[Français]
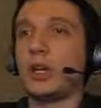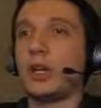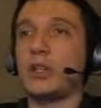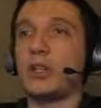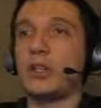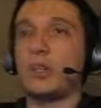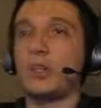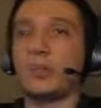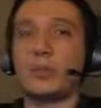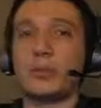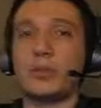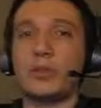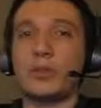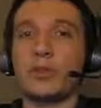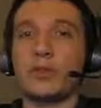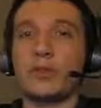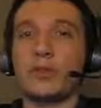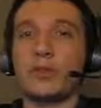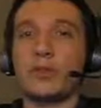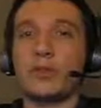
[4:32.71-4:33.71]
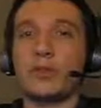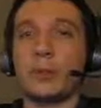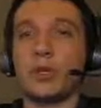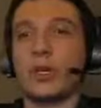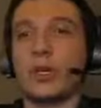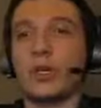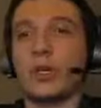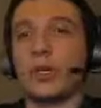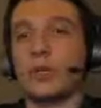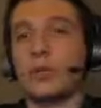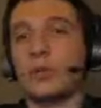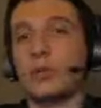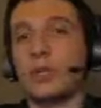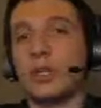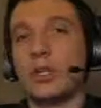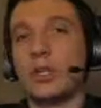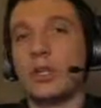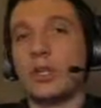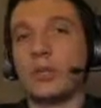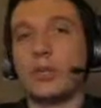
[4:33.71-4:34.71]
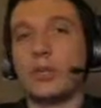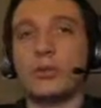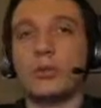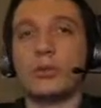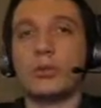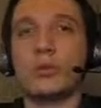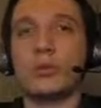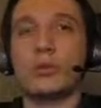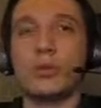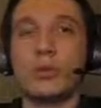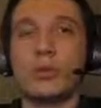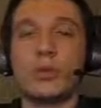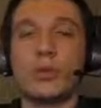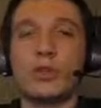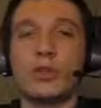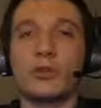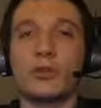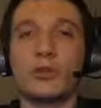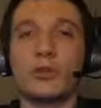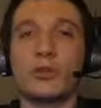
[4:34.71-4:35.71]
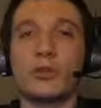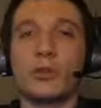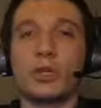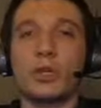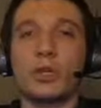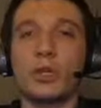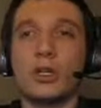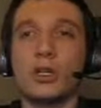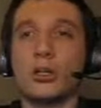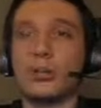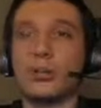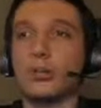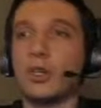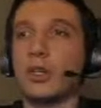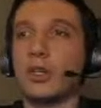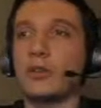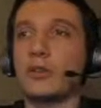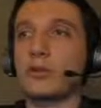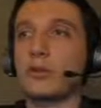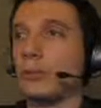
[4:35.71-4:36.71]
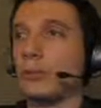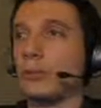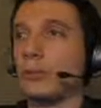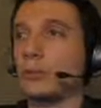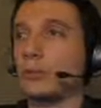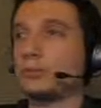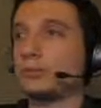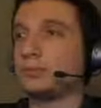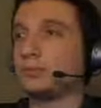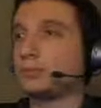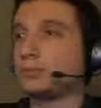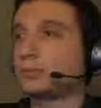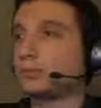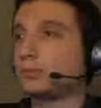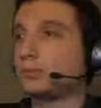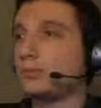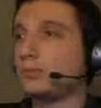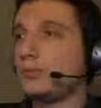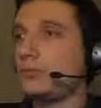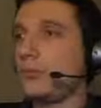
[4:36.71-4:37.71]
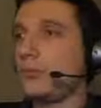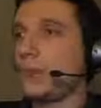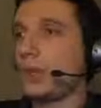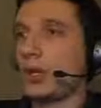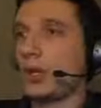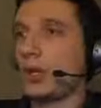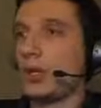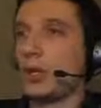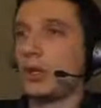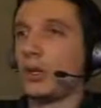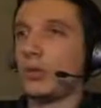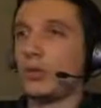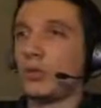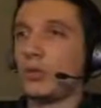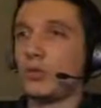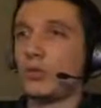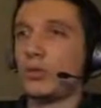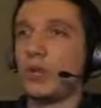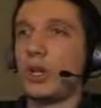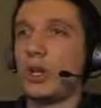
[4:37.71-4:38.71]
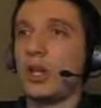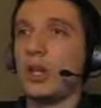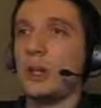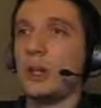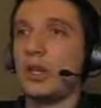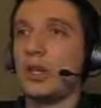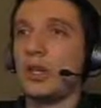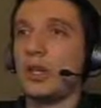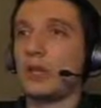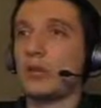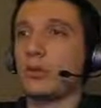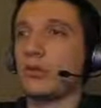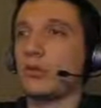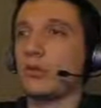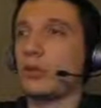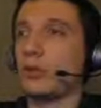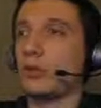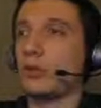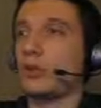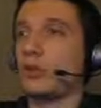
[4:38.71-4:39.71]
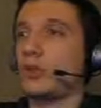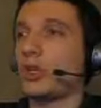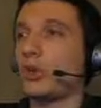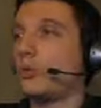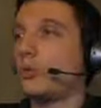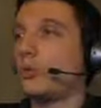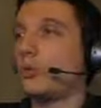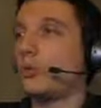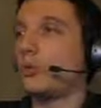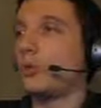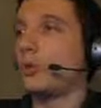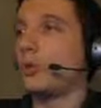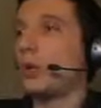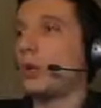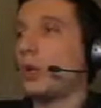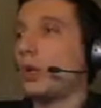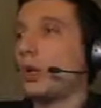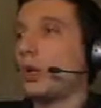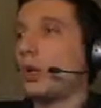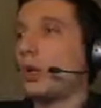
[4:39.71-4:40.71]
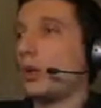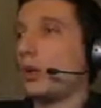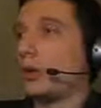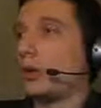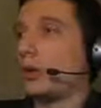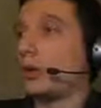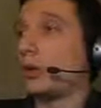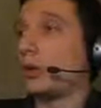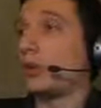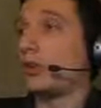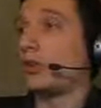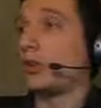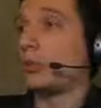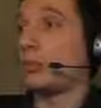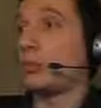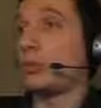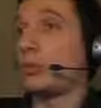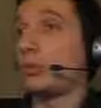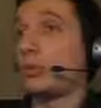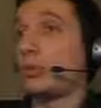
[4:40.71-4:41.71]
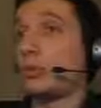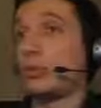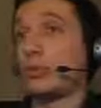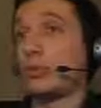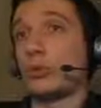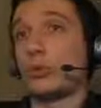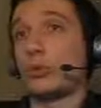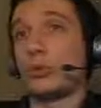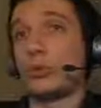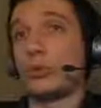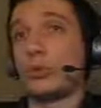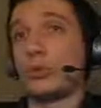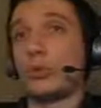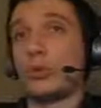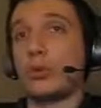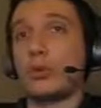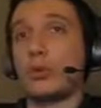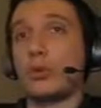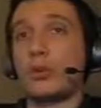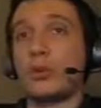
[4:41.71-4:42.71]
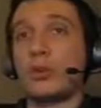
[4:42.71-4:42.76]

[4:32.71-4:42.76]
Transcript: les informations qui vont bien et les stocker dans une base de données MySQL. Donc voilà la manière de faire que j'ai retenue. ça pose donc moins de